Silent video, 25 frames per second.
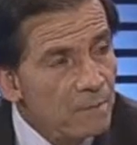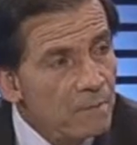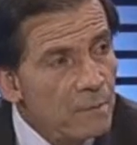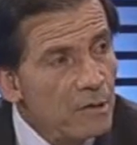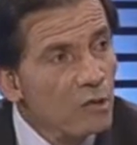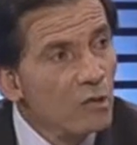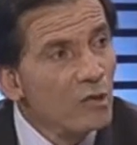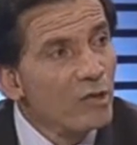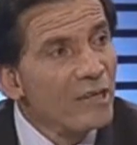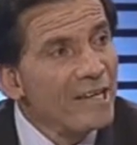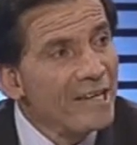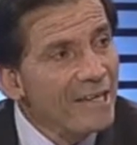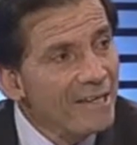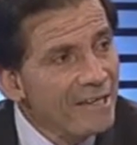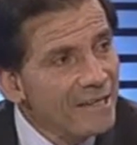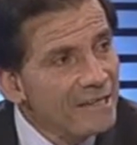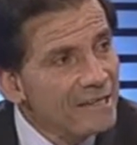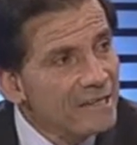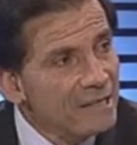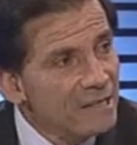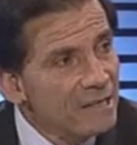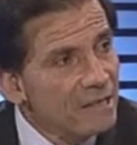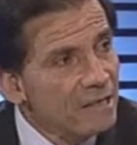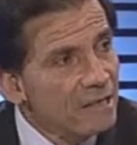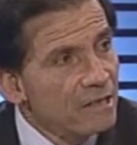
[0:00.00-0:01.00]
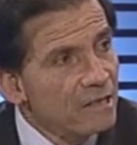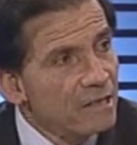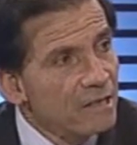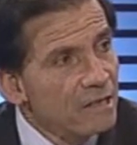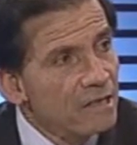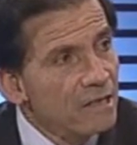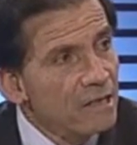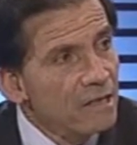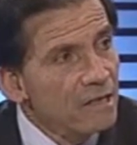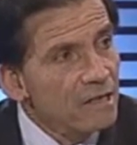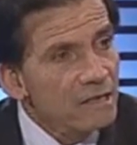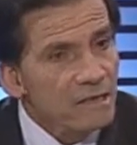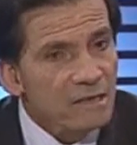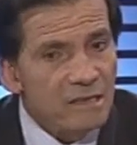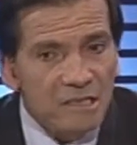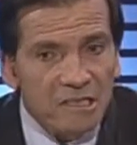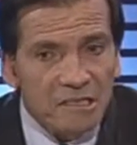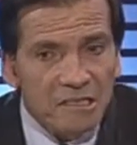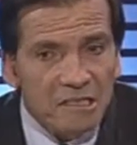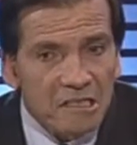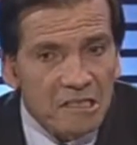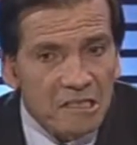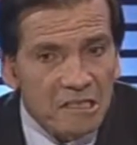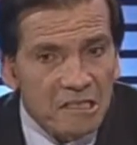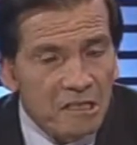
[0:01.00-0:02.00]
Pero ¿qué decide?
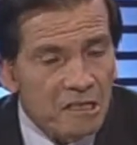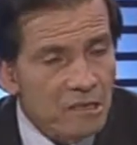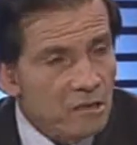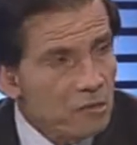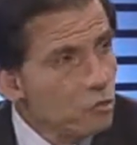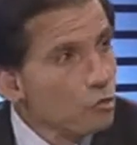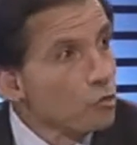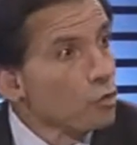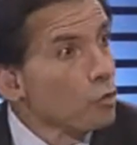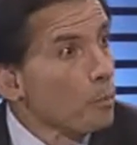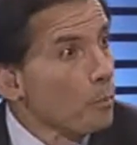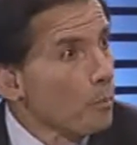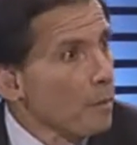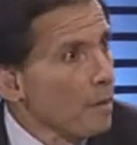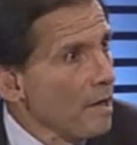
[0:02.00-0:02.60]
decide sus